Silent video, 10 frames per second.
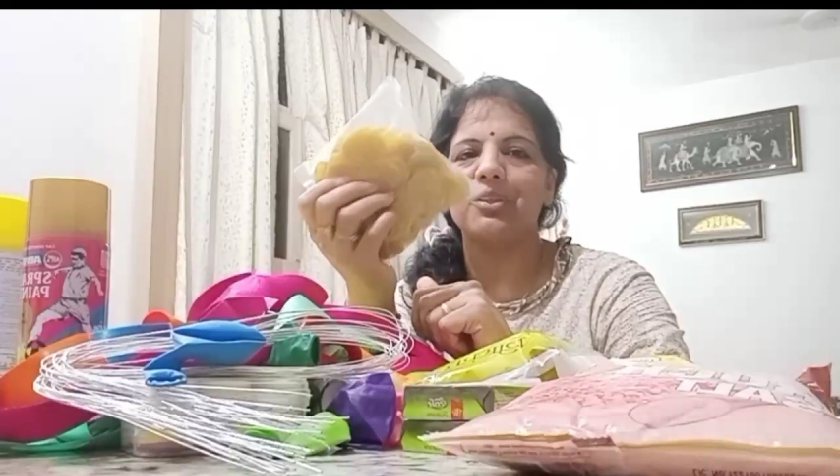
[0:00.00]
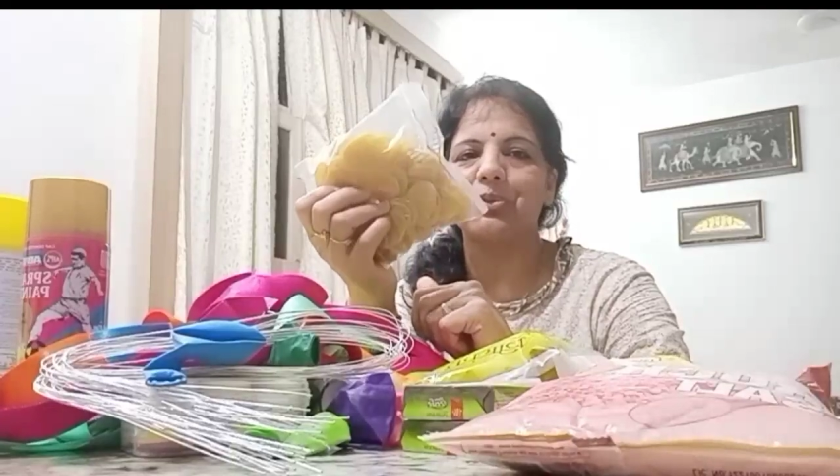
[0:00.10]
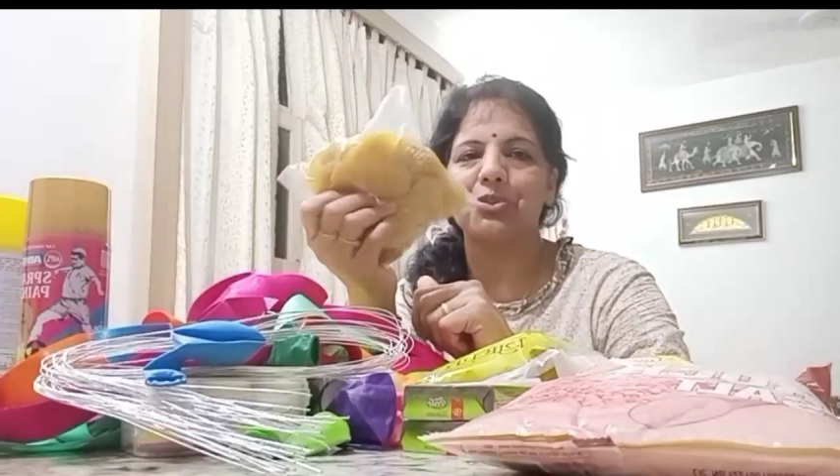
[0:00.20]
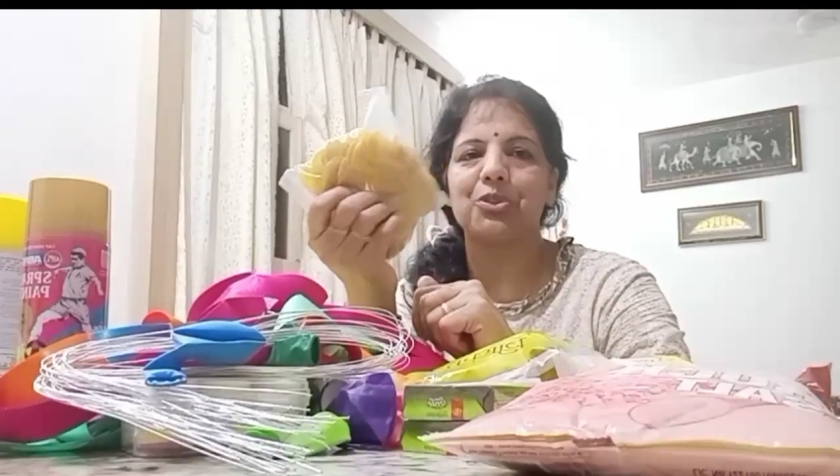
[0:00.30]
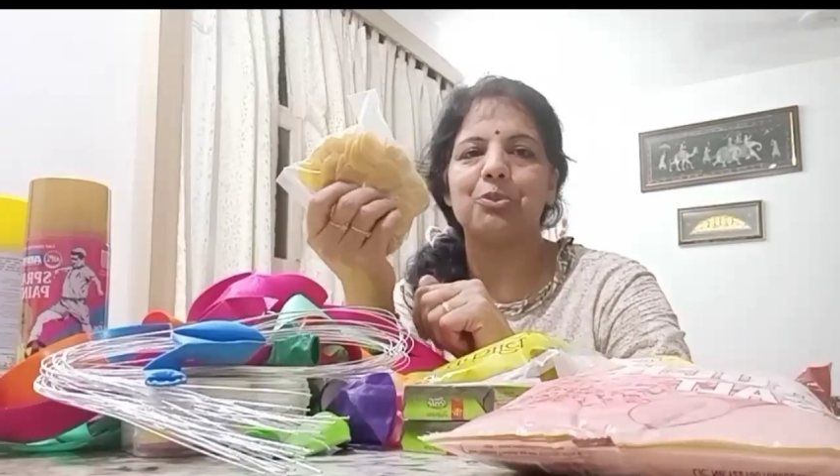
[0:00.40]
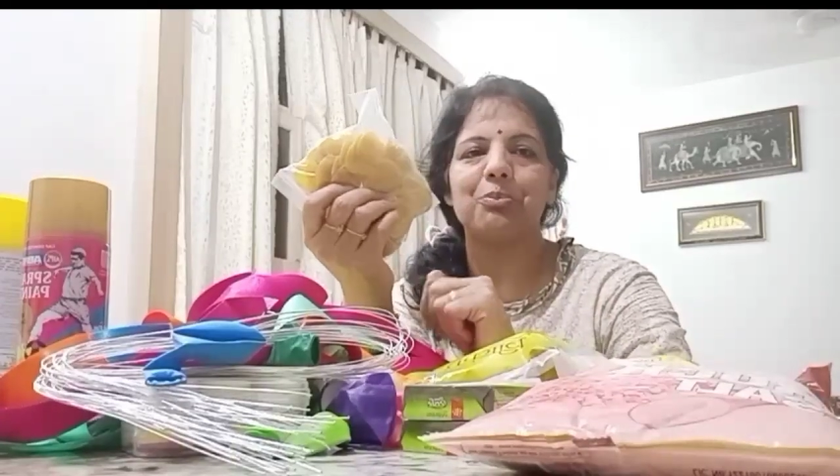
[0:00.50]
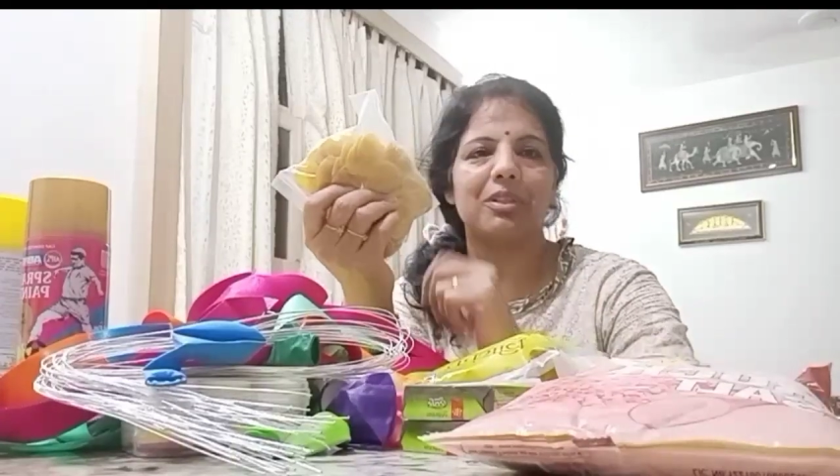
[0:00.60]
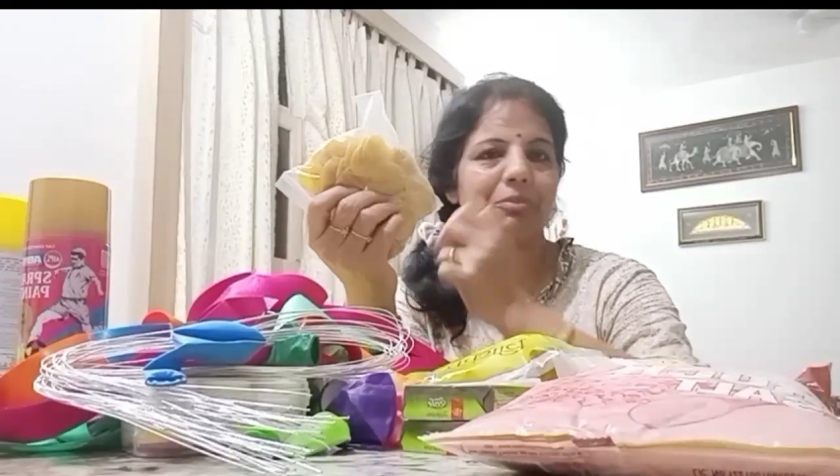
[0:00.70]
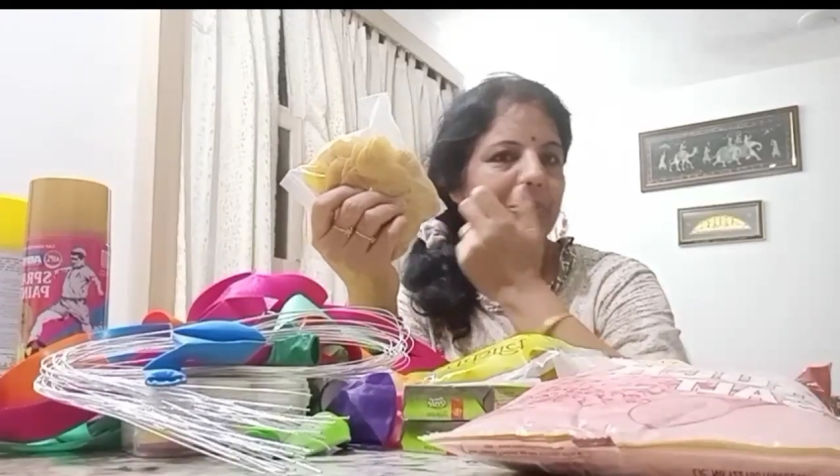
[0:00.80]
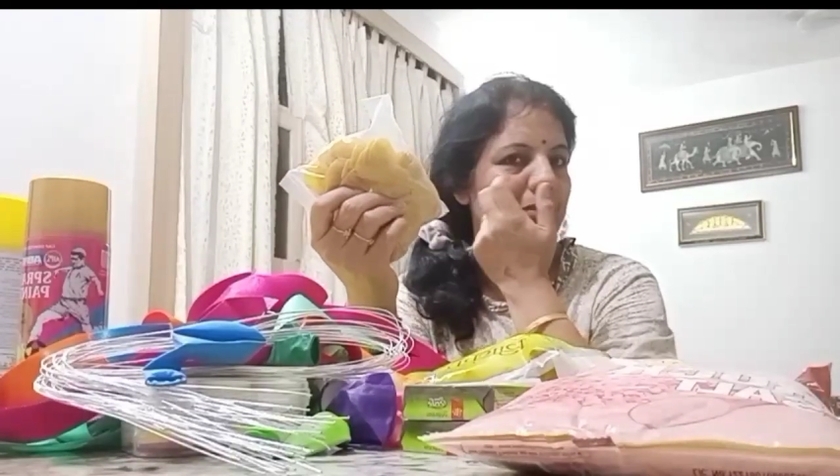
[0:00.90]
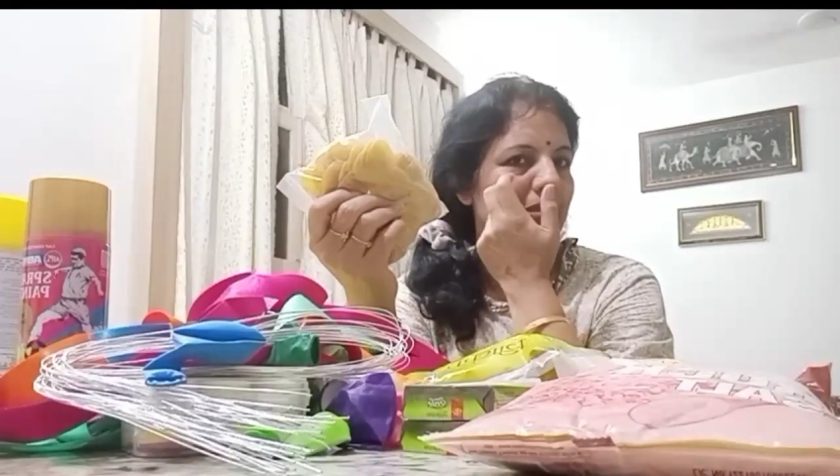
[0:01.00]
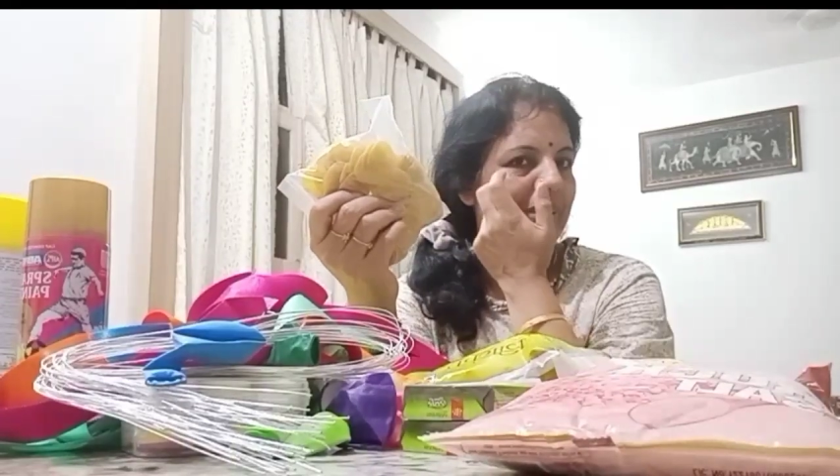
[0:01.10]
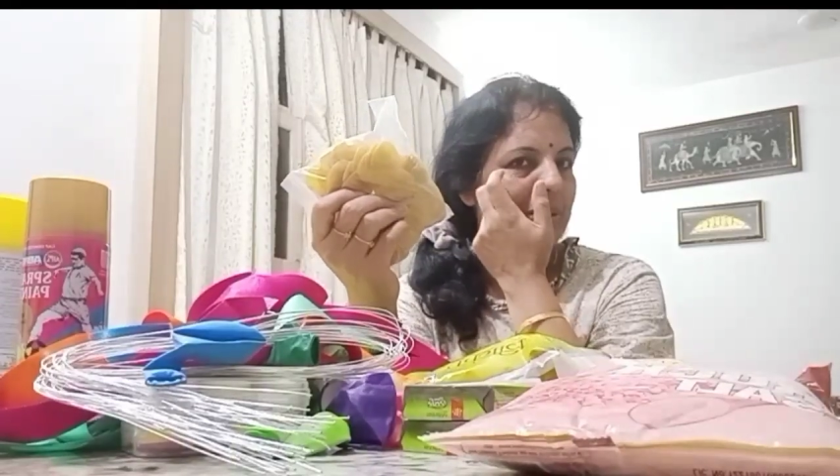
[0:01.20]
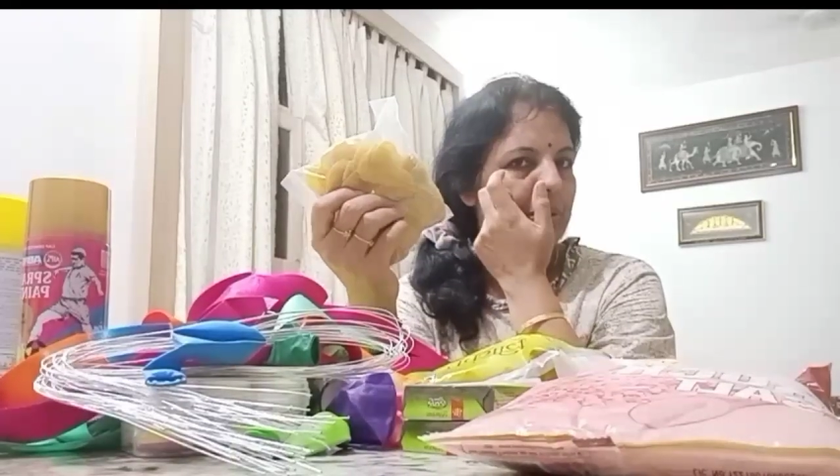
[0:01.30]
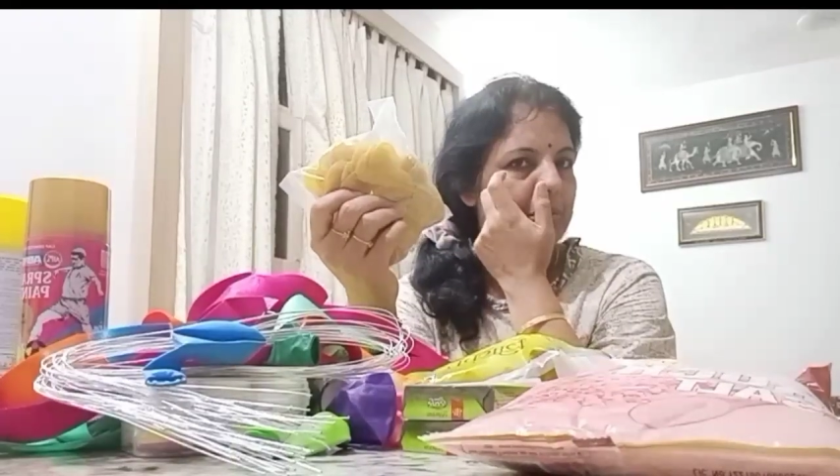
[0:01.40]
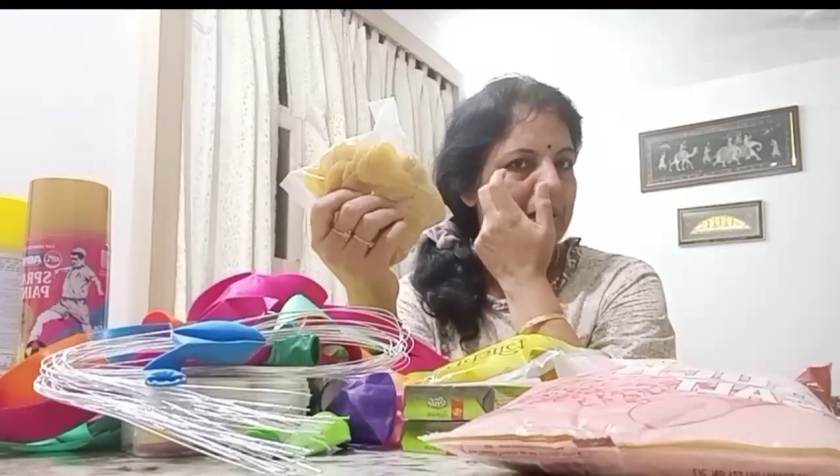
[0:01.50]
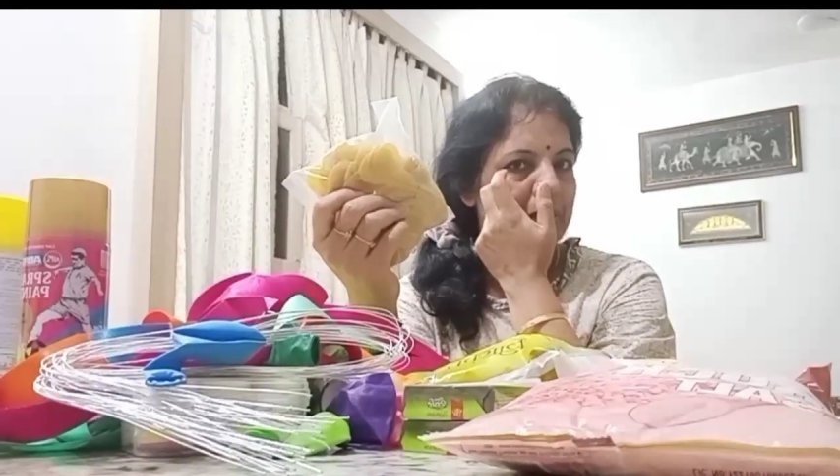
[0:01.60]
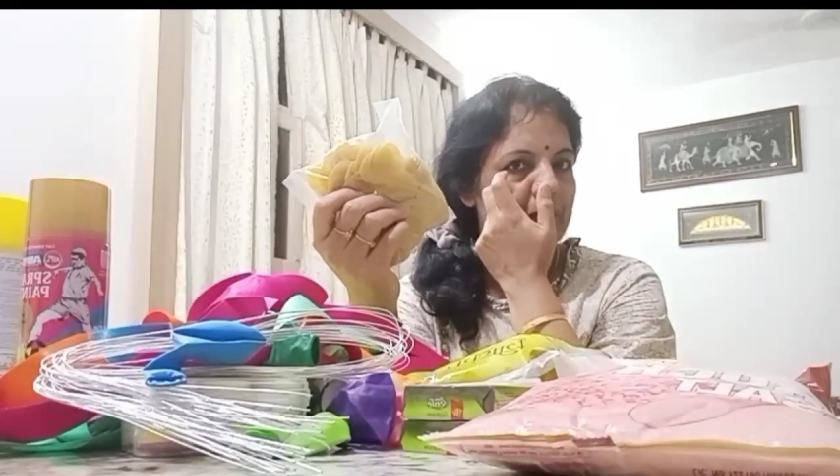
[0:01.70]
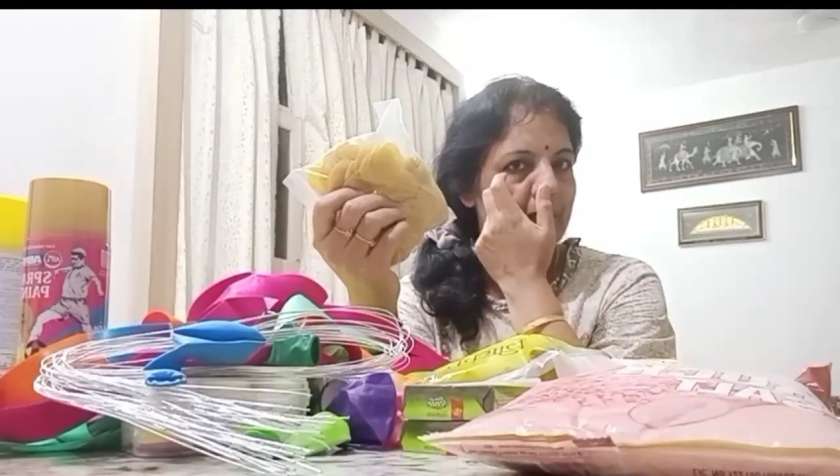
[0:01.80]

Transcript: और उसके ऊपर अभी मैं वीडियो बनाऊँ